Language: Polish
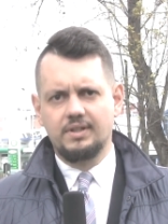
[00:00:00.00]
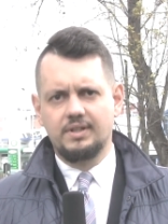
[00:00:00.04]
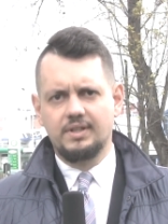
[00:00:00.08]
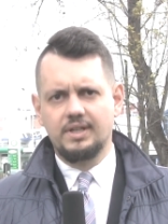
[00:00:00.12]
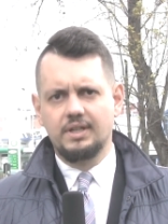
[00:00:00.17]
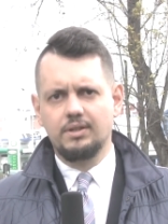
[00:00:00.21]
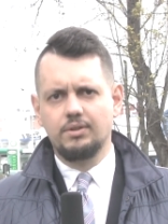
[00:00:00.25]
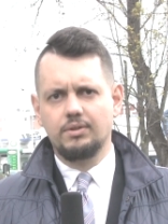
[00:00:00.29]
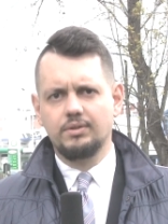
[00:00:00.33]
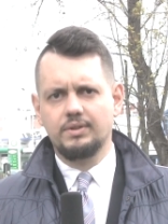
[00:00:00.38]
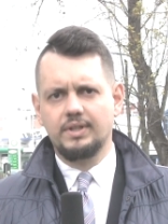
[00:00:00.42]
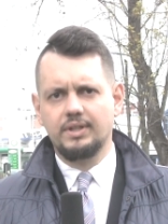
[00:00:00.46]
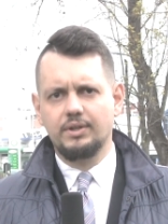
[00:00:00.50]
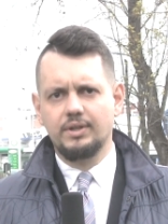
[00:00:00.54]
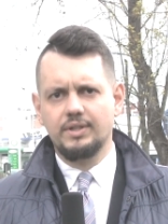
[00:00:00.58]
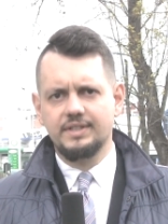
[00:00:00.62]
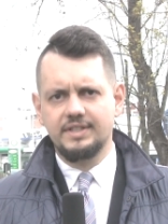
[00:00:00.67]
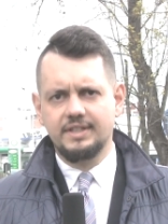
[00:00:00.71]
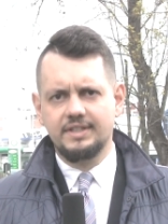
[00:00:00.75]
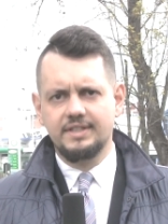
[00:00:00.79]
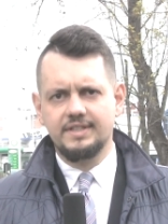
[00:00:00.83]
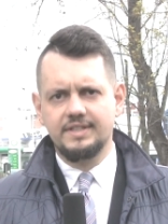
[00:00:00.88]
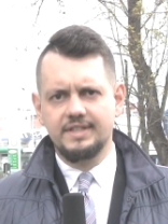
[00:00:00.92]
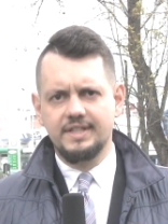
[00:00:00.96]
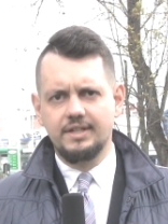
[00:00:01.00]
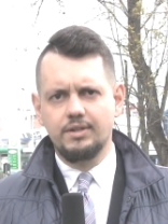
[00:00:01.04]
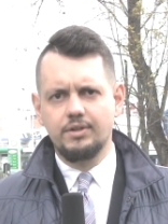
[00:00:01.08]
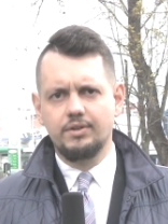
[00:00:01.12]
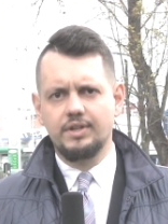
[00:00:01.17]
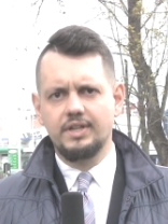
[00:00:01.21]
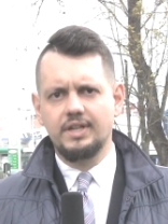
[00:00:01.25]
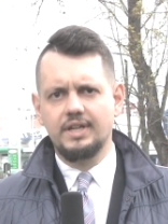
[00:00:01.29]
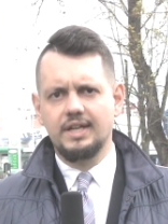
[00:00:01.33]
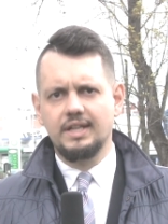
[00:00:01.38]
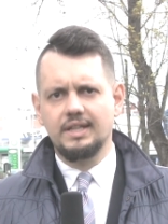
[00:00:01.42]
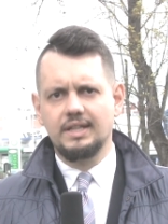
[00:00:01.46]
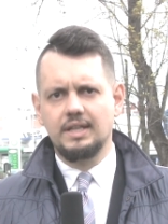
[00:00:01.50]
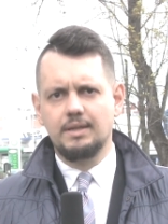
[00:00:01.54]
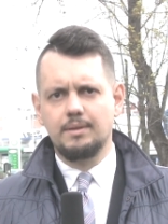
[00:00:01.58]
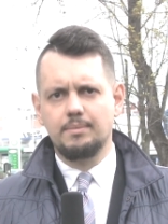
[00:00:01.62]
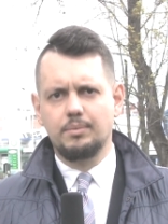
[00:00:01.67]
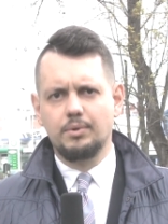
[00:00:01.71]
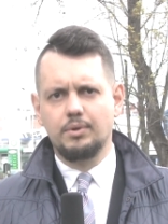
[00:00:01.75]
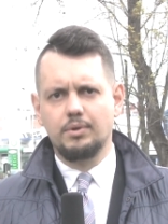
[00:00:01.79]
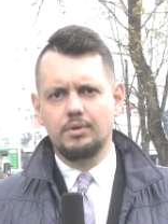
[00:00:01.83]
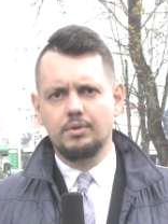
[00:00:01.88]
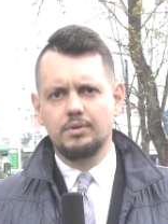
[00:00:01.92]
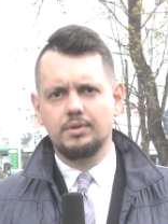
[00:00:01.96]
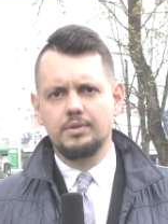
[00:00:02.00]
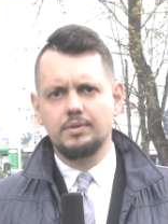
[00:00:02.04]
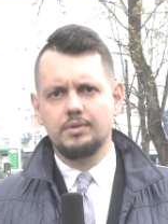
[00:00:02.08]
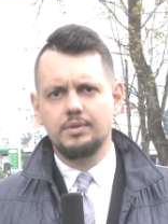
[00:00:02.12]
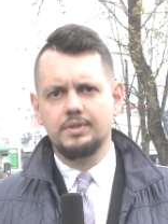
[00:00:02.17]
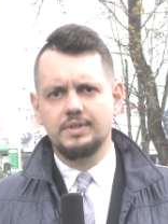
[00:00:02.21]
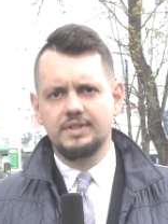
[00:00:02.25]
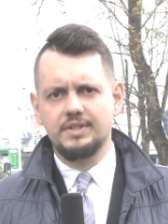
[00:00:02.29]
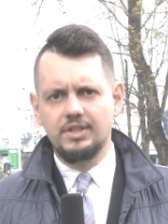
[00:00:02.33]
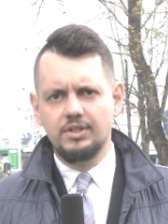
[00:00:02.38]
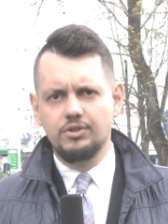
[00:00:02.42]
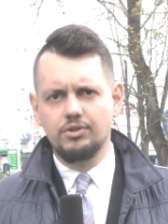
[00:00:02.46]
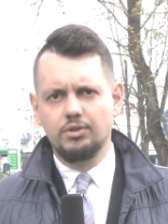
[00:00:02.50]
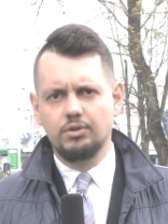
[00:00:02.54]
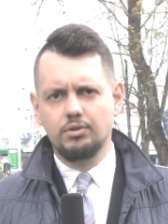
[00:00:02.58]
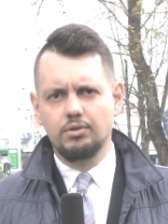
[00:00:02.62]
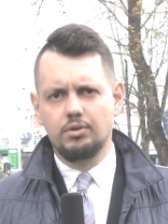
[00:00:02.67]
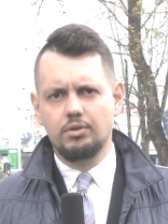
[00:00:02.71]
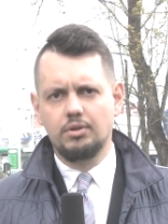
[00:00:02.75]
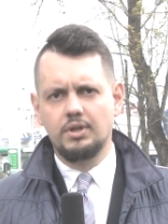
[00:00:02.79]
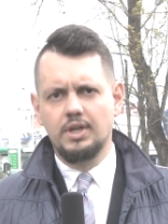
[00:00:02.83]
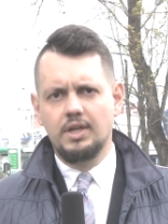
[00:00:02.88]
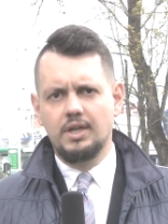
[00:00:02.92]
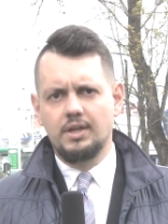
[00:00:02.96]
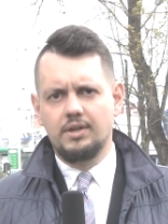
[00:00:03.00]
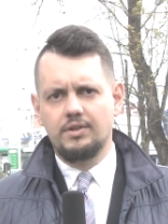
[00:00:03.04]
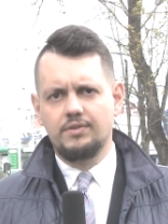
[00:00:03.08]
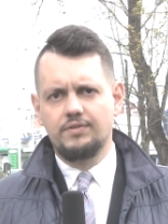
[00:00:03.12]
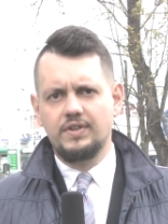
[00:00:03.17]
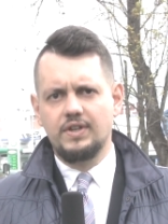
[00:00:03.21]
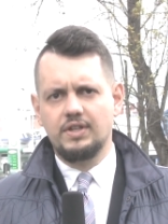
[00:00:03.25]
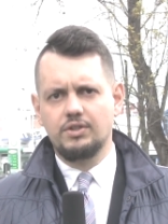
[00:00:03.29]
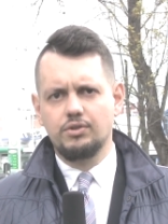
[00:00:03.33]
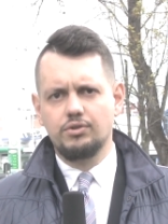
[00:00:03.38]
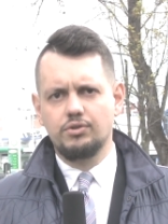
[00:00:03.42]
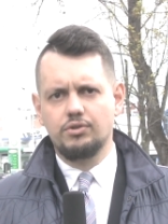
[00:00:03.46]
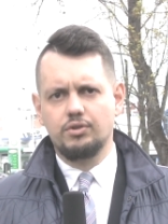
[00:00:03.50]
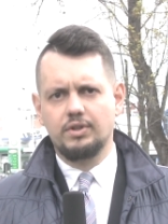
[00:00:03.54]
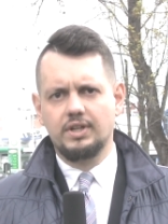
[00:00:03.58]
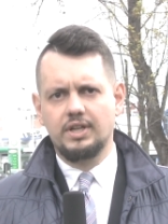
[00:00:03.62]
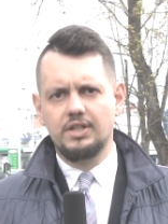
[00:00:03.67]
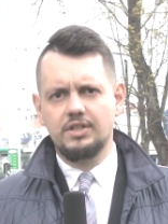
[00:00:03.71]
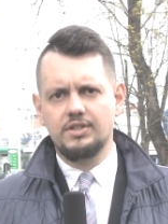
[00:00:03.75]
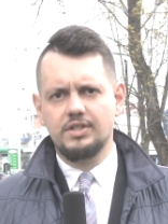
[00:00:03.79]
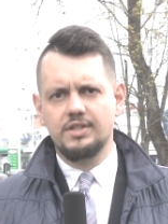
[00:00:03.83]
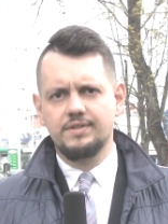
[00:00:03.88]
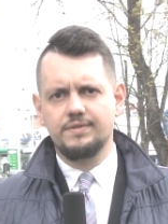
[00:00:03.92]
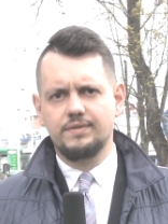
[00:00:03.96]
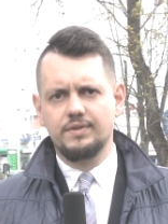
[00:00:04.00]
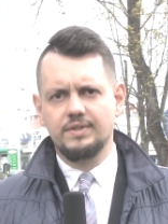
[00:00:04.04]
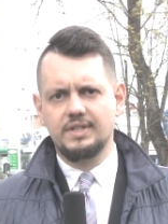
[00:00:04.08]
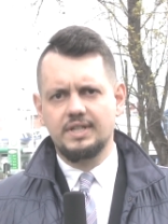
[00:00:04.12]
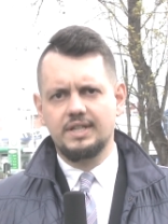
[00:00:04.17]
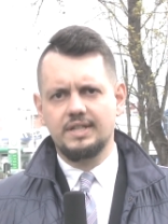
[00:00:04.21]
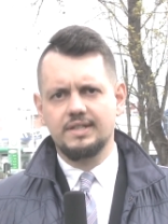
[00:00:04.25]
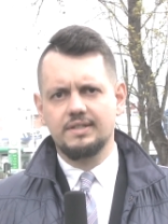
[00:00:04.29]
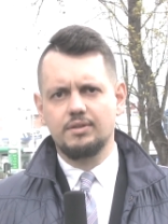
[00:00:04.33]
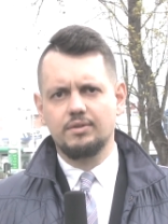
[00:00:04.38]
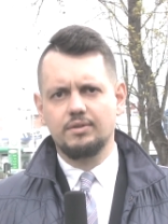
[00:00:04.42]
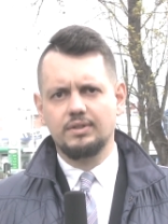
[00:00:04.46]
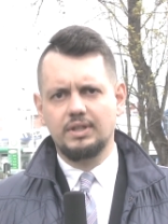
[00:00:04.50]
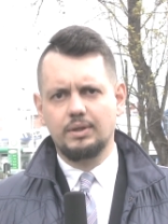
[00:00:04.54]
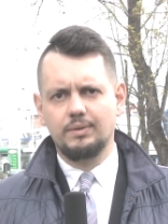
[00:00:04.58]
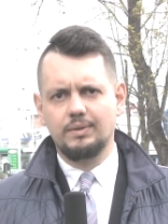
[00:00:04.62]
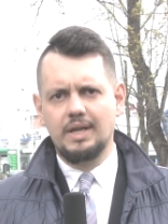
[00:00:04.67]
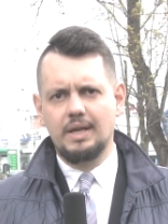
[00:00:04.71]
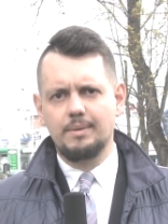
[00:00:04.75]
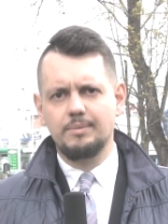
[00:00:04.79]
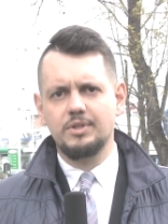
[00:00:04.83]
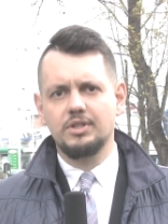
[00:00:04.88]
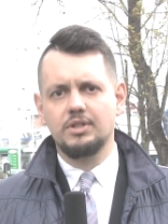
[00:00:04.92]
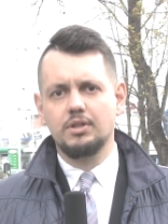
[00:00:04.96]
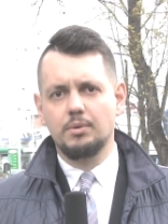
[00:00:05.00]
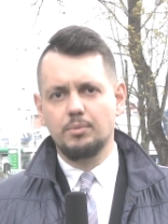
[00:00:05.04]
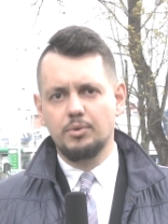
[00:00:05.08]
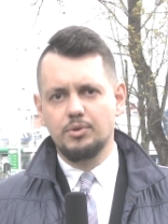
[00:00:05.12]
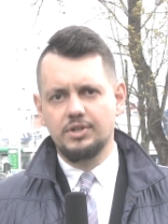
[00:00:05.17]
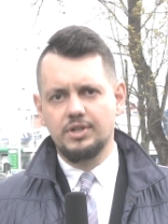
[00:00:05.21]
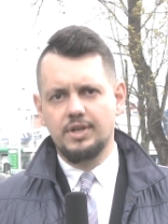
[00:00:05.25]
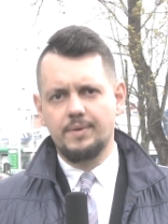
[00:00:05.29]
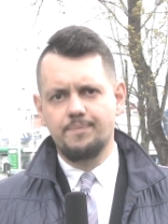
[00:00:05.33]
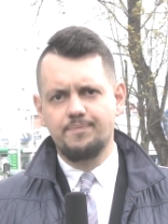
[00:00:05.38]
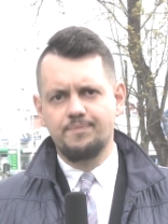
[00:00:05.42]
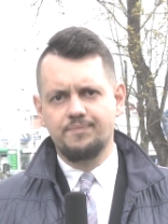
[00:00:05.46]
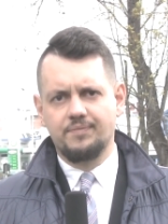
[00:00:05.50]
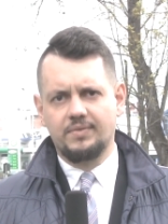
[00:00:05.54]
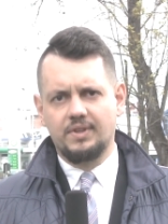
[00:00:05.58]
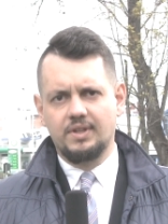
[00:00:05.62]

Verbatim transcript: tego, tego azjatyckiego giganta, bo zniesiono większość ograniczeń związanych z lockdownami i to może